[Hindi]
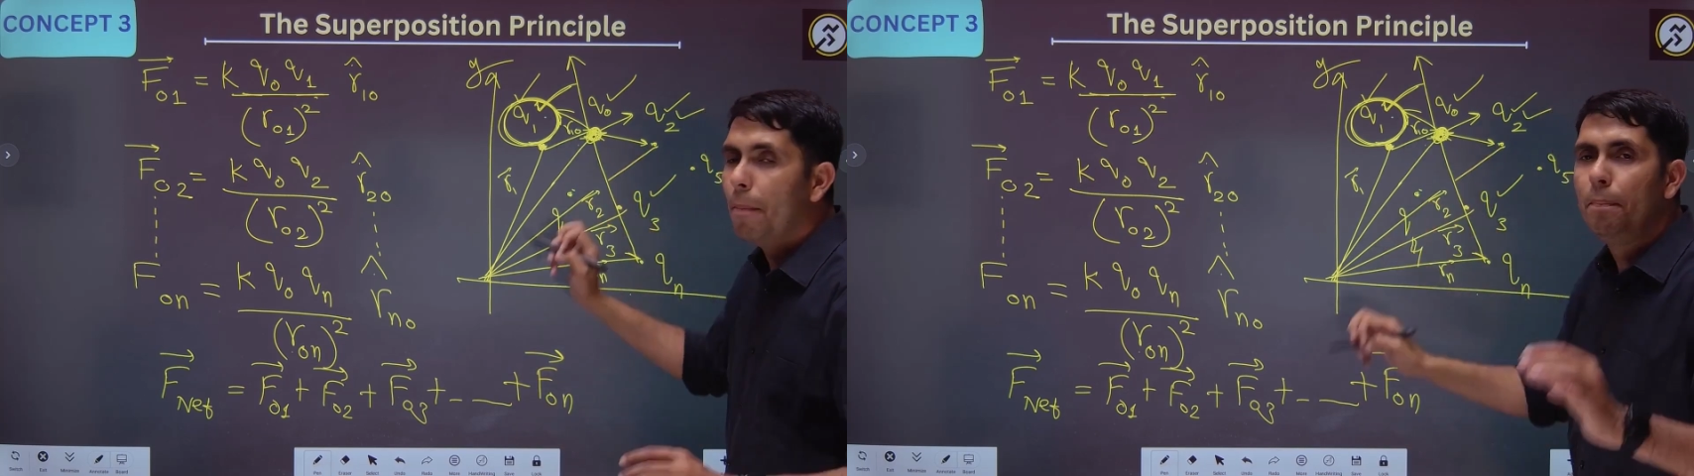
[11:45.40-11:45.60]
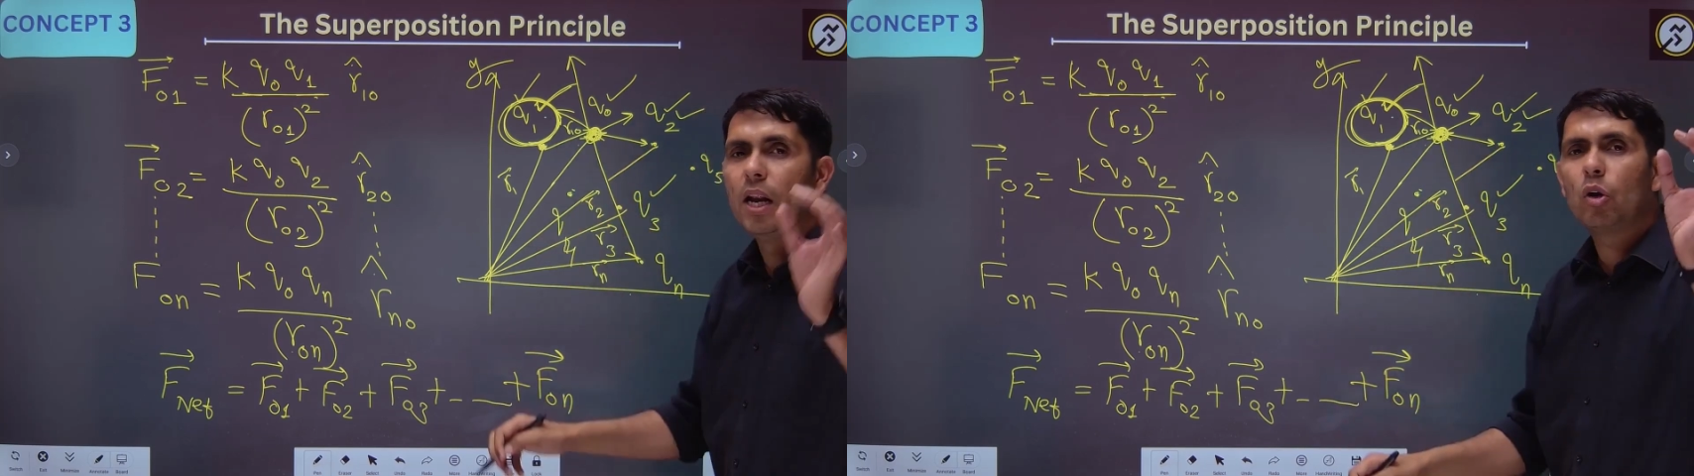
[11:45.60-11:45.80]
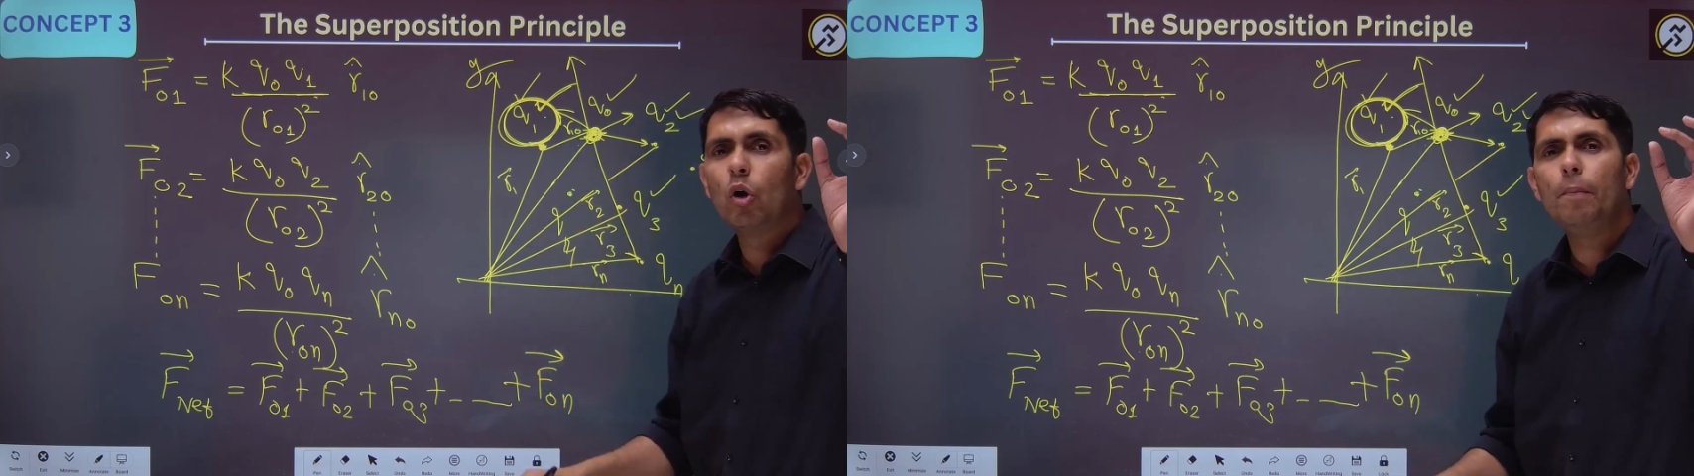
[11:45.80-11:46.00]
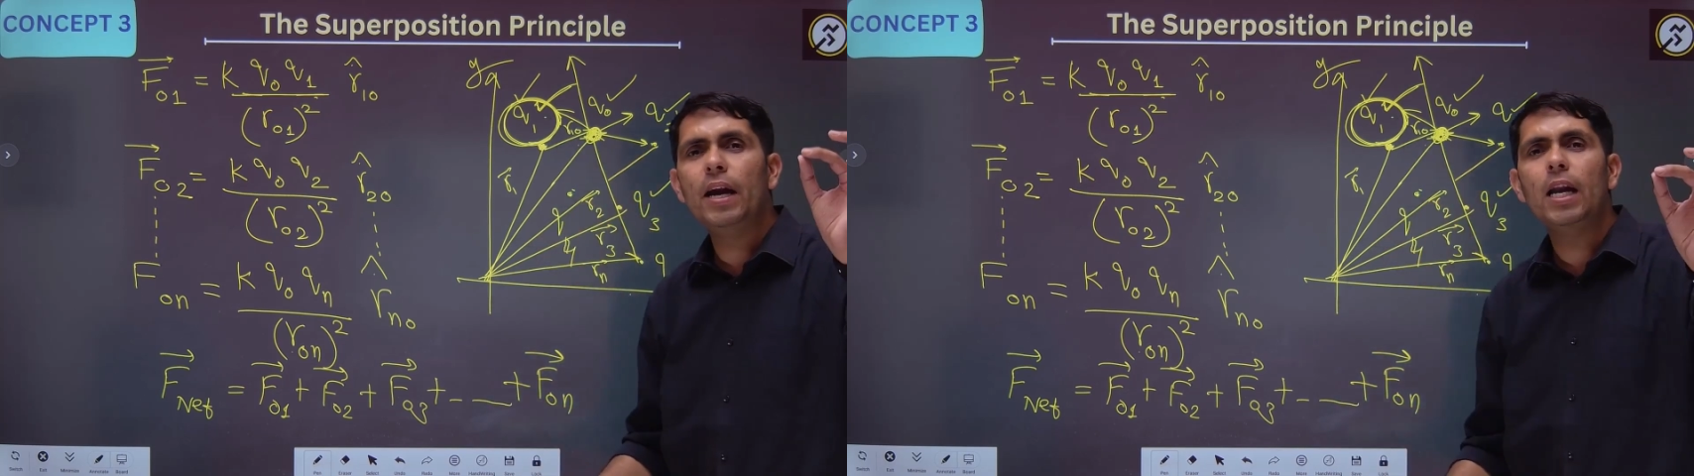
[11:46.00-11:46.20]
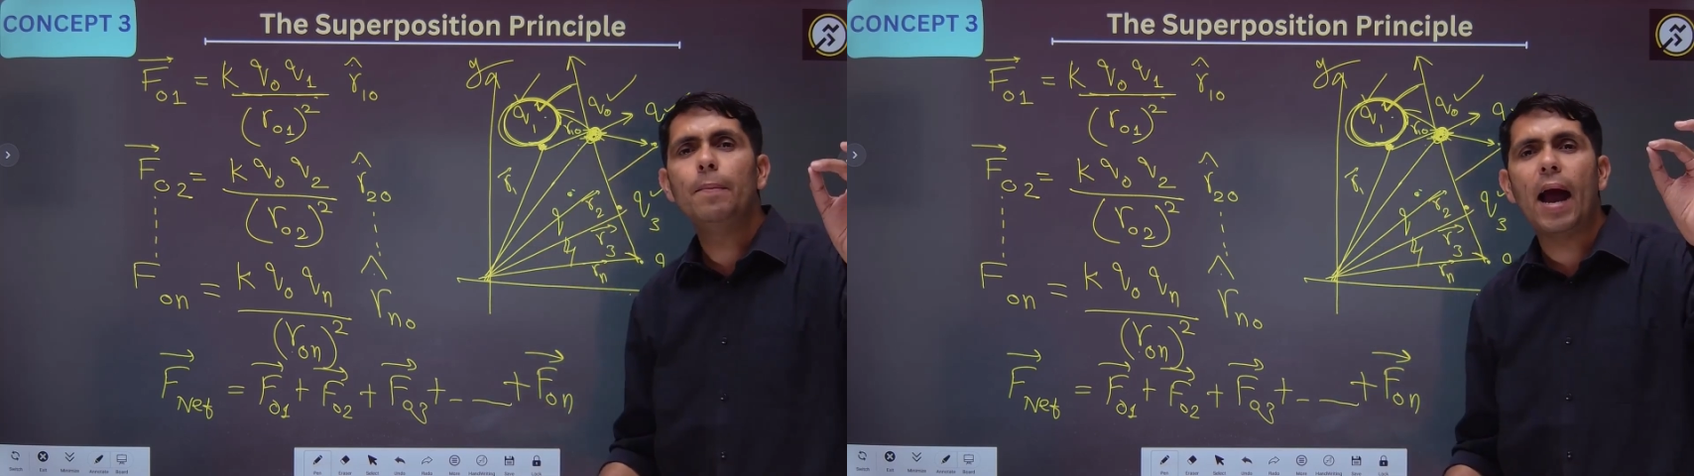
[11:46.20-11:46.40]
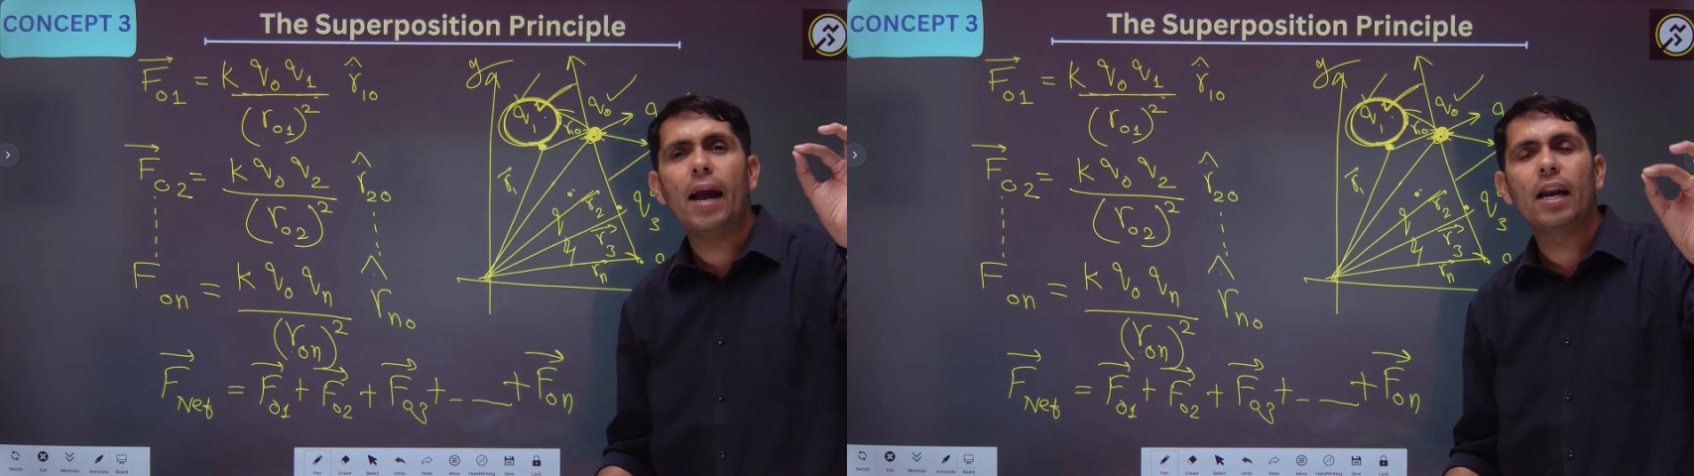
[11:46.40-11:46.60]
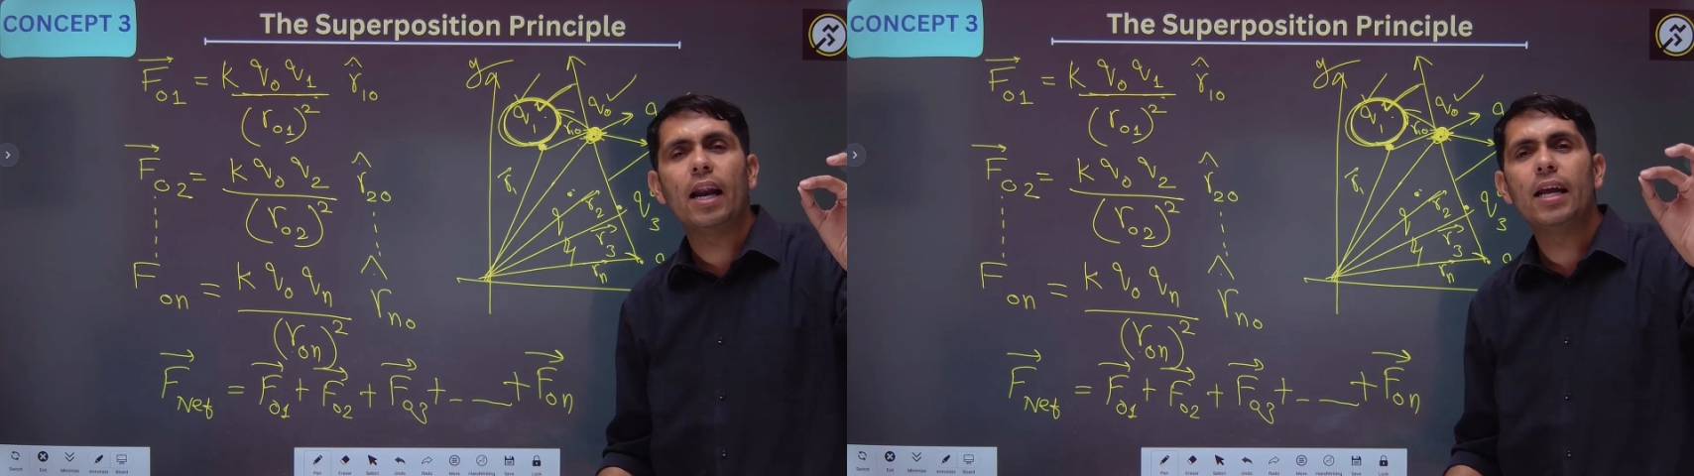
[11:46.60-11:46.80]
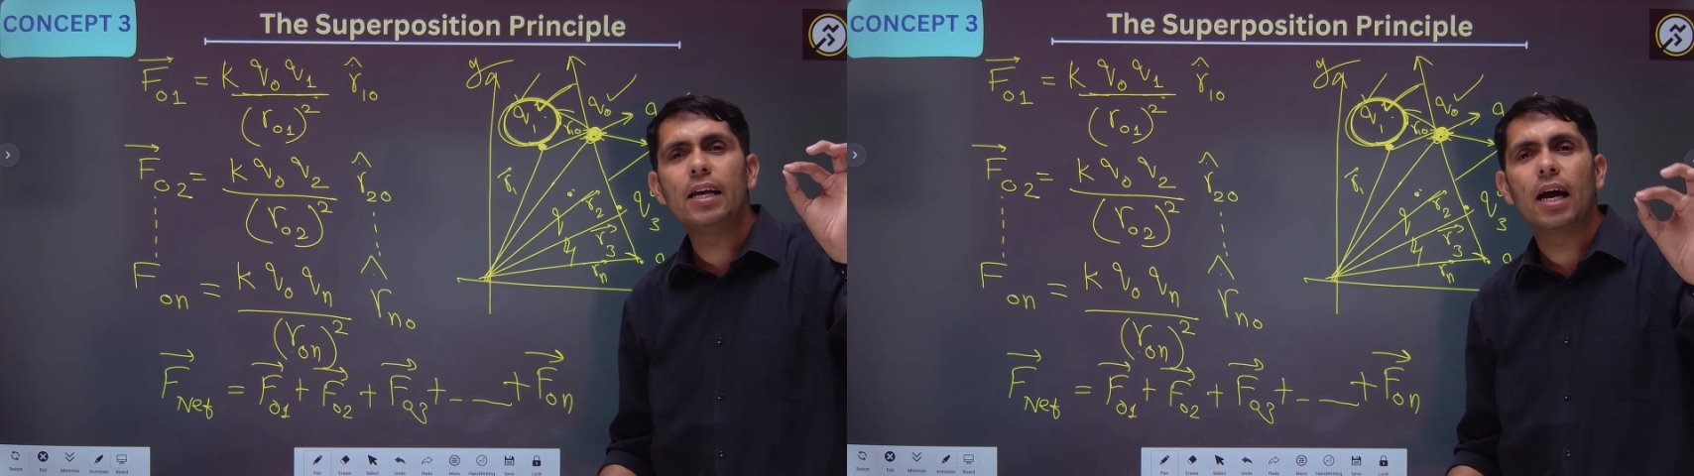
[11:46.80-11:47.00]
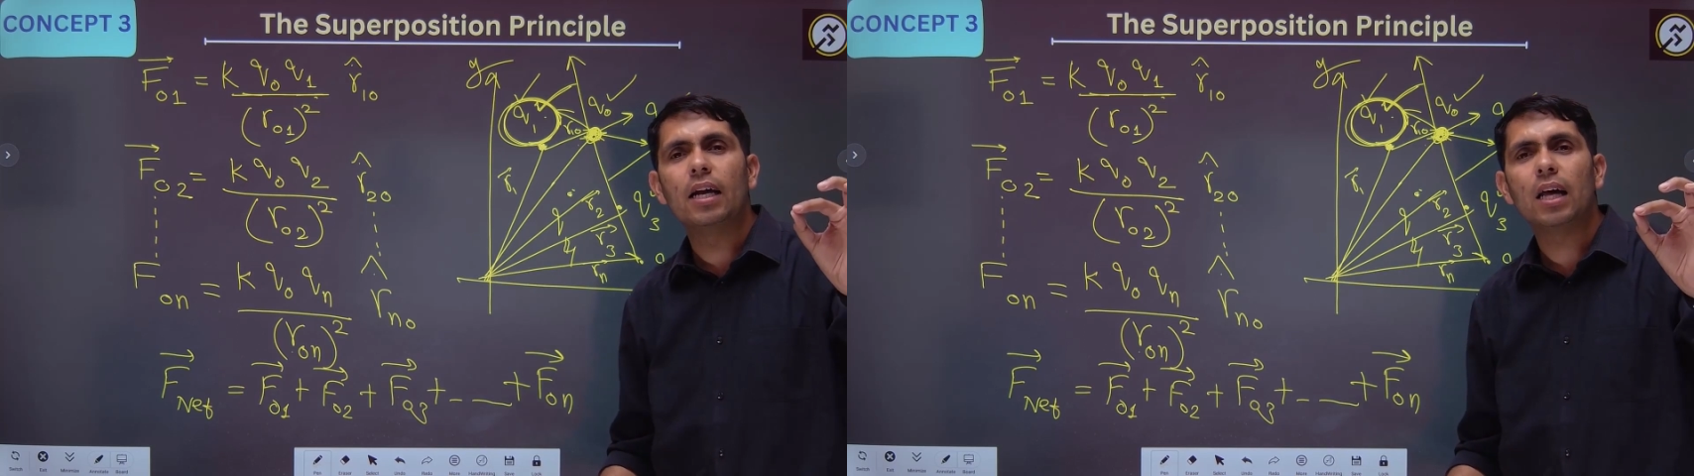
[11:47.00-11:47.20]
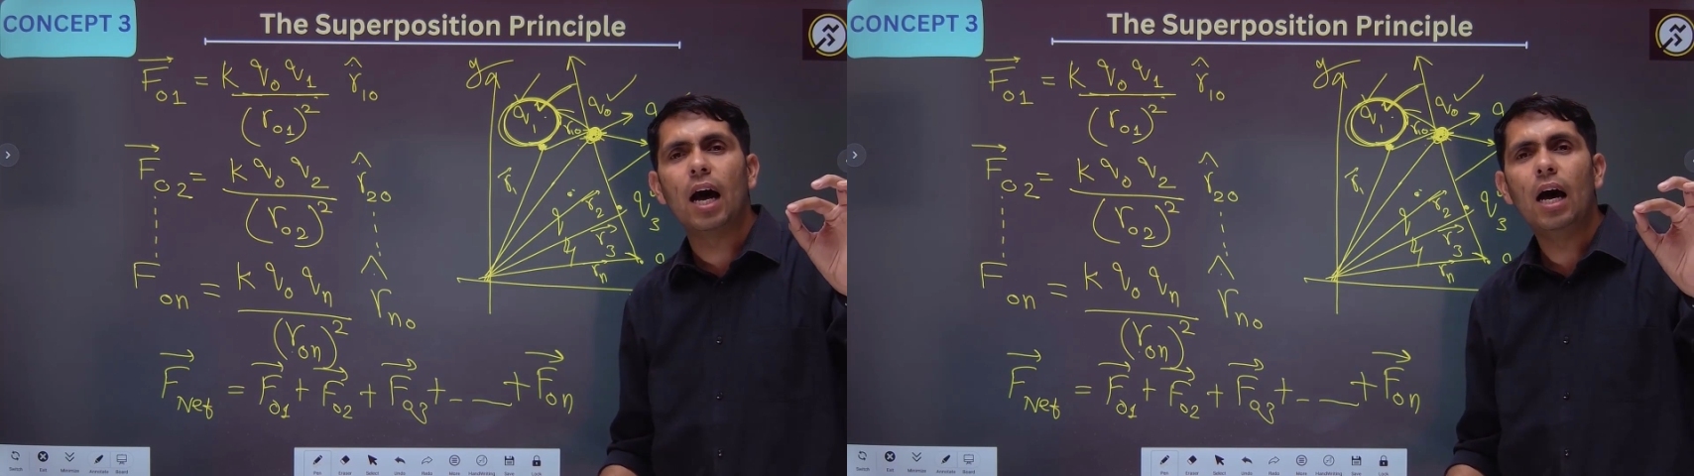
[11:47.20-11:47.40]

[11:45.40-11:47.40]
बिल्कुल भी डिपेंड नहीं करता